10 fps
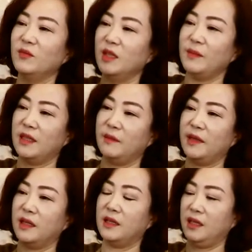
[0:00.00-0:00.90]
엄청
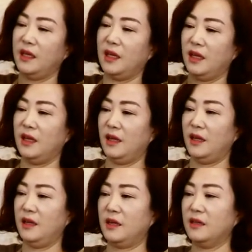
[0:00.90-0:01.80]
많다면 이게
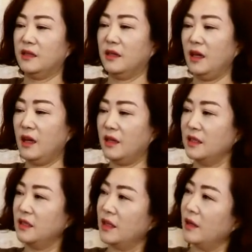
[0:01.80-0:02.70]
음. 그래서 얘가
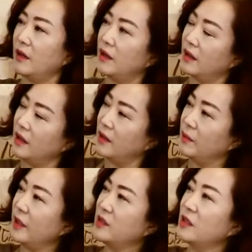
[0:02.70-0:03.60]
진짜
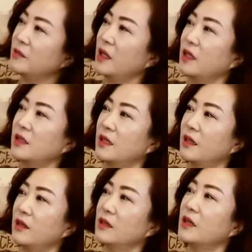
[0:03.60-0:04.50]
뼈처럼
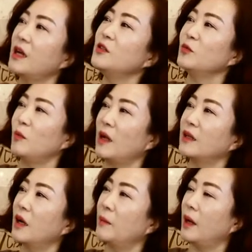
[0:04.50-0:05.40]
생겼잖아요. 그래서 칼슘도
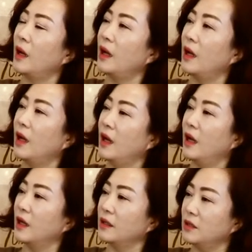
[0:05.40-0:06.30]
많은가 봐.
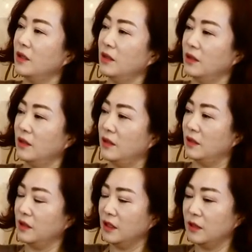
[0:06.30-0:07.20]
그쵸? 어,
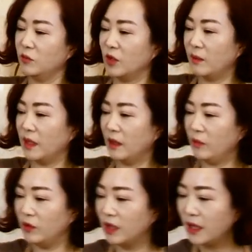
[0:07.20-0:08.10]
식이섬유가 많다
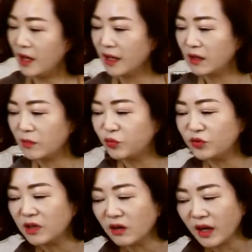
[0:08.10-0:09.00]
보니까 이걸
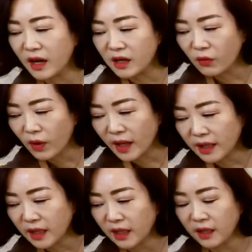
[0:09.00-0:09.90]
부드럽게 하려고
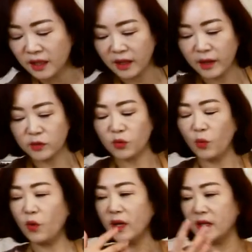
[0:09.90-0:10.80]
하니 좀
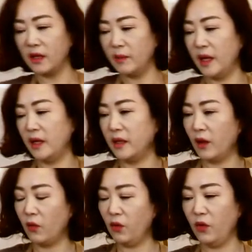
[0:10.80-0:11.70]
오래 삶아야
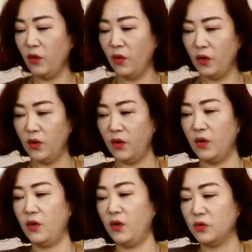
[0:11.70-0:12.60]
되고
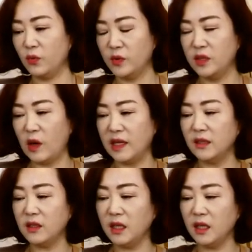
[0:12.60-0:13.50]
어, 좀 그
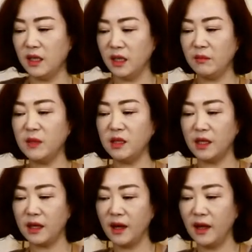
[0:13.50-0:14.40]
과정이
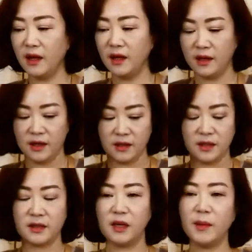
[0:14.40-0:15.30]
힘드니까 이제
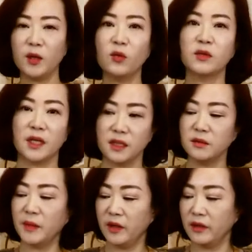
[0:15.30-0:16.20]
삶아놓은 거
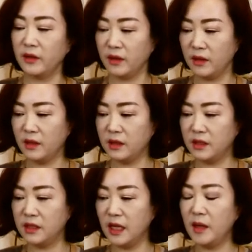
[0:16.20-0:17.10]
사시면
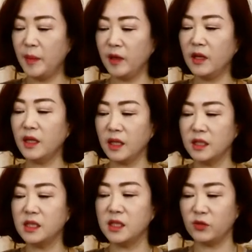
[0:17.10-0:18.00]
제일 편안하게
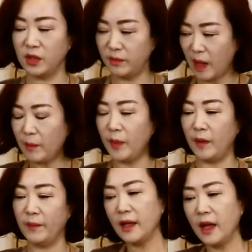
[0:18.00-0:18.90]
드실 수 있는
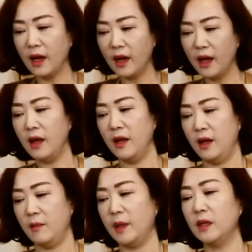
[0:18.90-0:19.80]
방법 내가
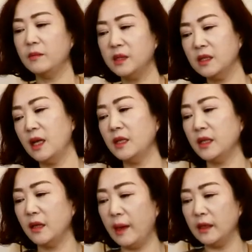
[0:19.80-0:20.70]
만약 음식을 하는
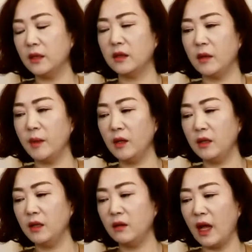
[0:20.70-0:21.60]
사람 아니었다면
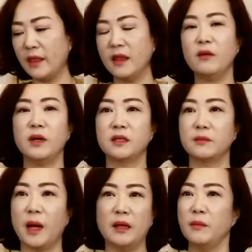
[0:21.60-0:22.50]
이렇게 안 나와
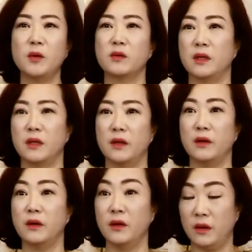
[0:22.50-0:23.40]
있으면 안 해먹을 것 같아요
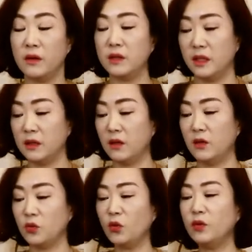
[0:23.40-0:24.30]
어,
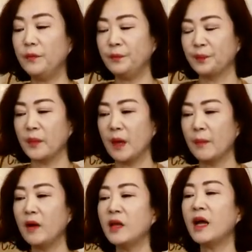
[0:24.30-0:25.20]
그래서 조금
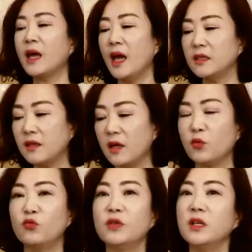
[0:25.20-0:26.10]
편하게
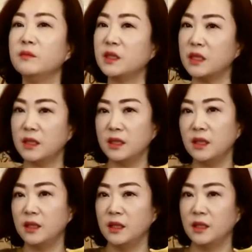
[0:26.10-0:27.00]
해서라도 우리 음식을